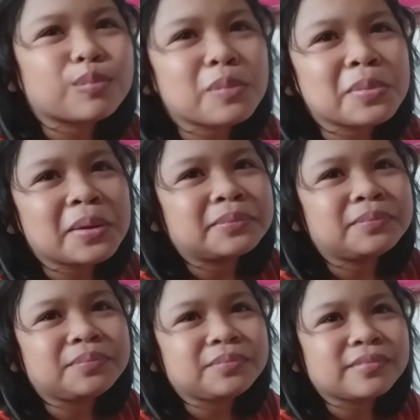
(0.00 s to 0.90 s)
Eh inyo
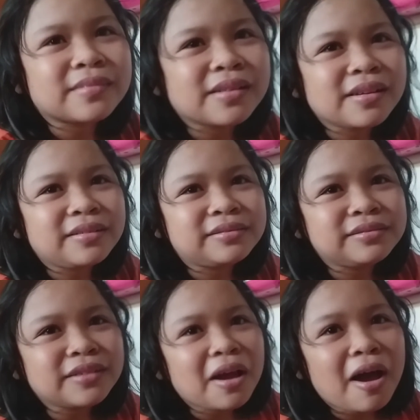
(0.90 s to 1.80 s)
mahagbong mo.
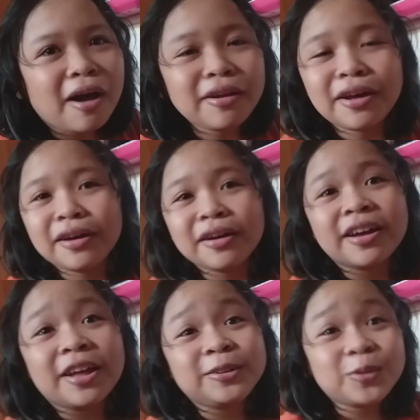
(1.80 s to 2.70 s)
Mao siya na
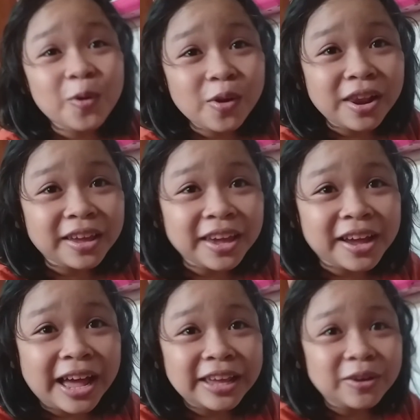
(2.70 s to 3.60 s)
lamang
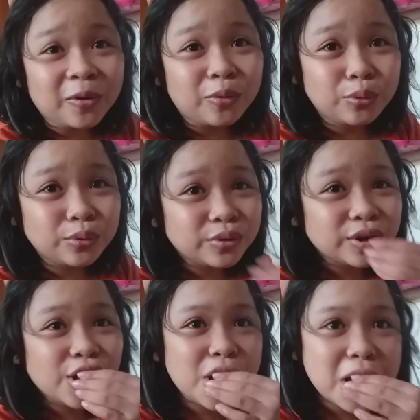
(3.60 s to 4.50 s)
layo. Layo
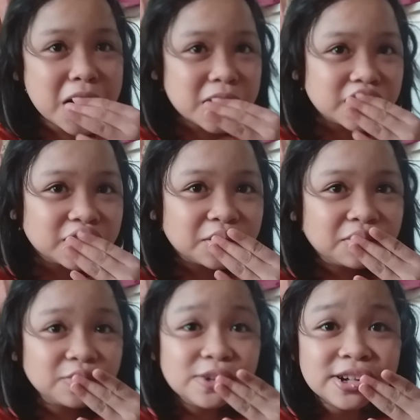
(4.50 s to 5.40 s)
kayo ko.
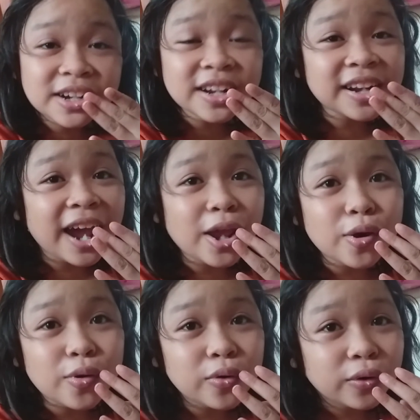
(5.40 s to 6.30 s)
Duol kay
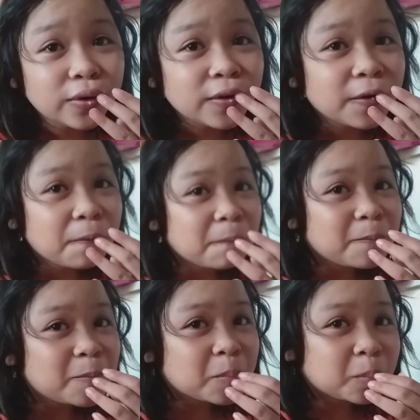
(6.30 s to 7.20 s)
kayo.
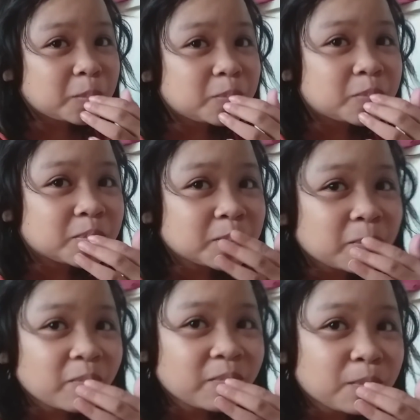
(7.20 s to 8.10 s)
Bisa
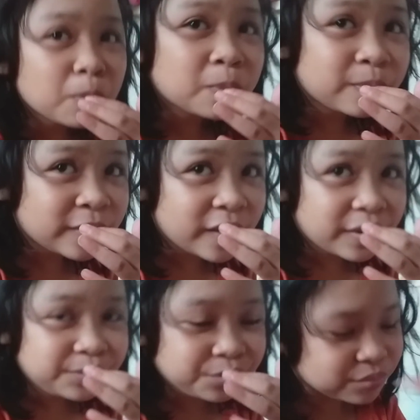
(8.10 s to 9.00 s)
na,
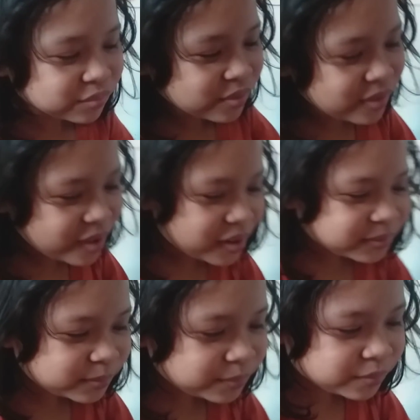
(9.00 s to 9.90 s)
mahlukanon ba na
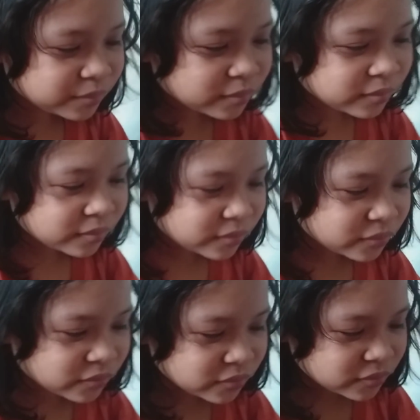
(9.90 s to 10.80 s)
si lula ninyo nga
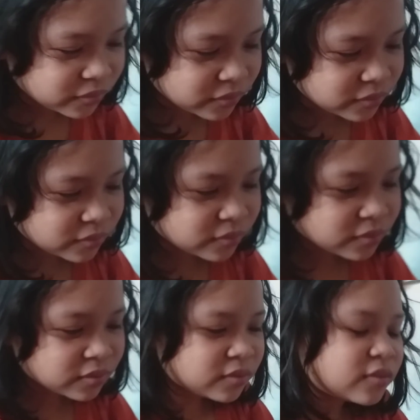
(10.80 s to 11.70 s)
nang
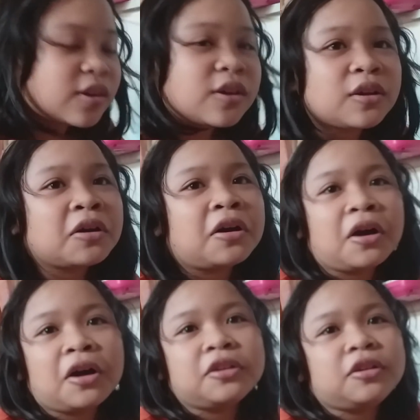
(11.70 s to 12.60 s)
madisgrasya unya
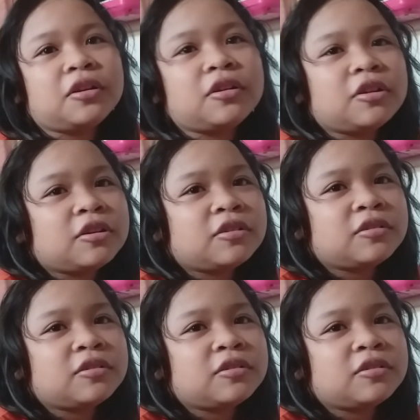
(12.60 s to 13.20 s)
simba ko.